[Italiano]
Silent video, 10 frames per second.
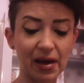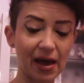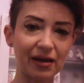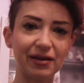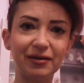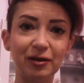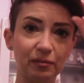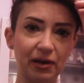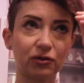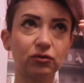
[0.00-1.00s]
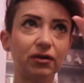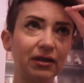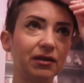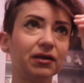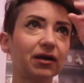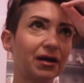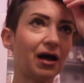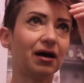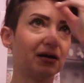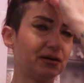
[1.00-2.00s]
mail di Bartolini che
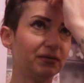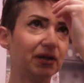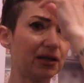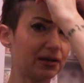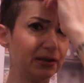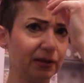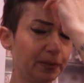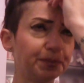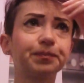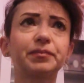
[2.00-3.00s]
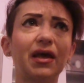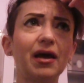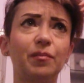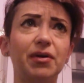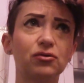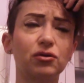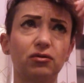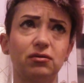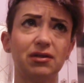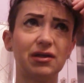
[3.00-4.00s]
ha venerdì che ha preso in
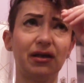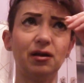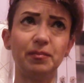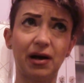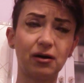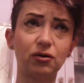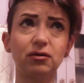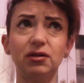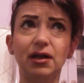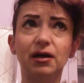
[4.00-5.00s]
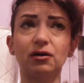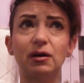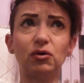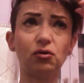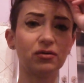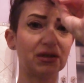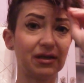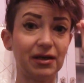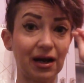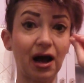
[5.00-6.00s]
consegna il pacco che me lo
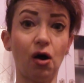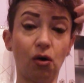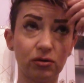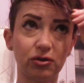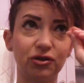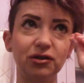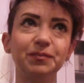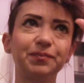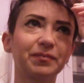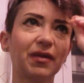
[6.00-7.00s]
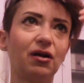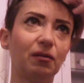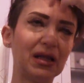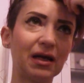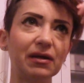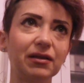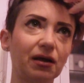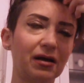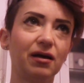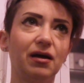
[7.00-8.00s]
consegnerà oggi allora
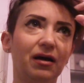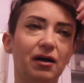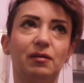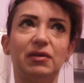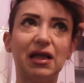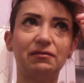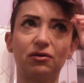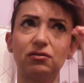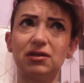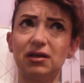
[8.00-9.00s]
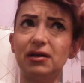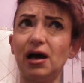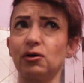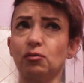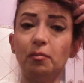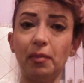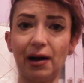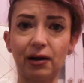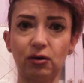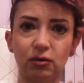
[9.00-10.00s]
praticamente mi deve consegnare un
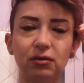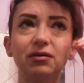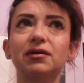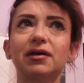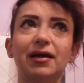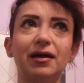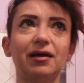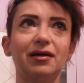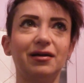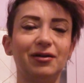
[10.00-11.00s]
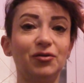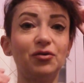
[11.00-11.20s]
pacco che